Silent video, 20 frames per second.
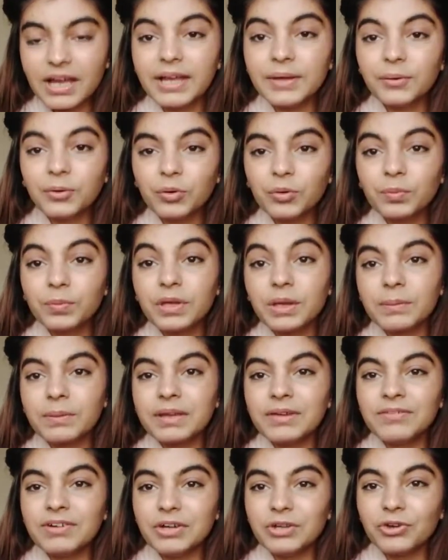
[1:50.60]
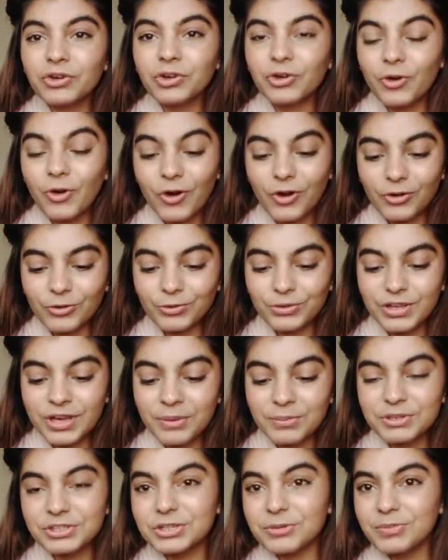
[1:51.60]
आई होप कि मेरी वीडियो रिकॉर्ड हो रही है
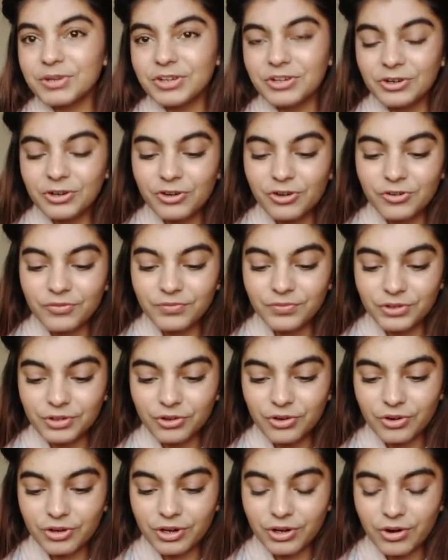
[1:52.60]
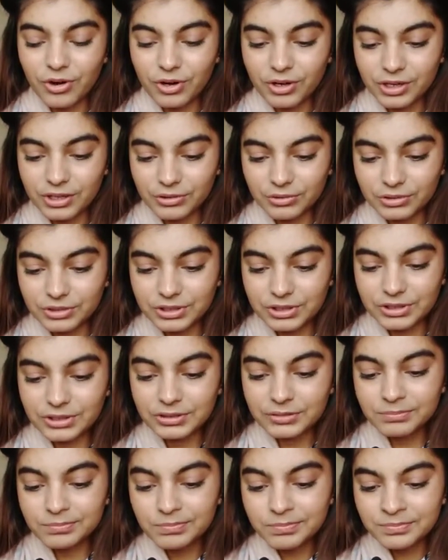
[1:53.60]
हमेशा मेरी वीडियो रिकॉर्ड नहीं
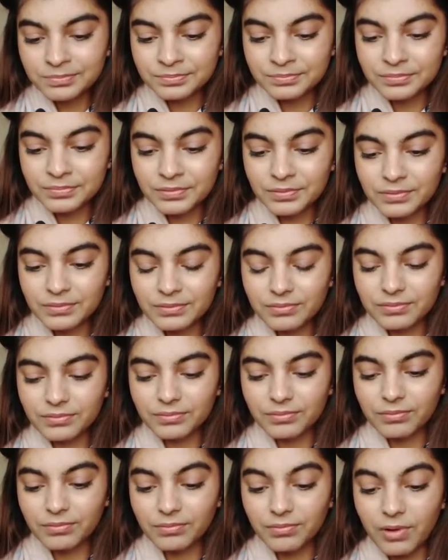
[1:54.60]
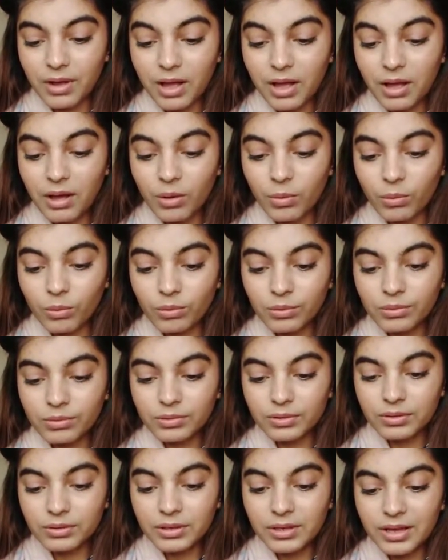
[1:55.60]
होती वाओ
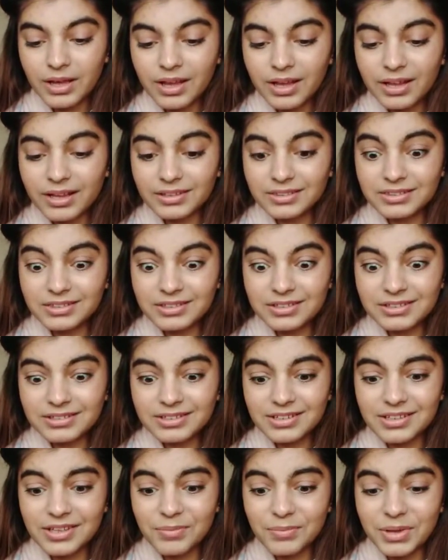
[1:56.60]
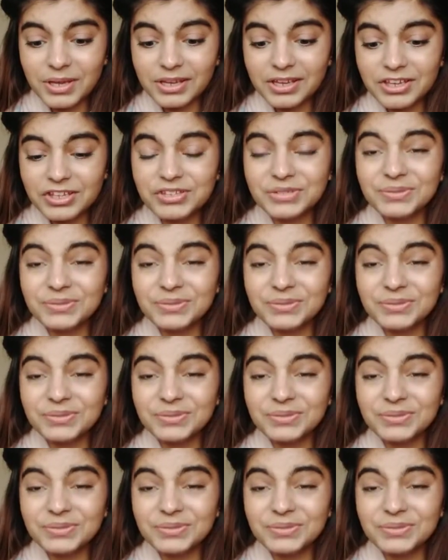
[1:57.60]
इतनी ज़्यादा महंगी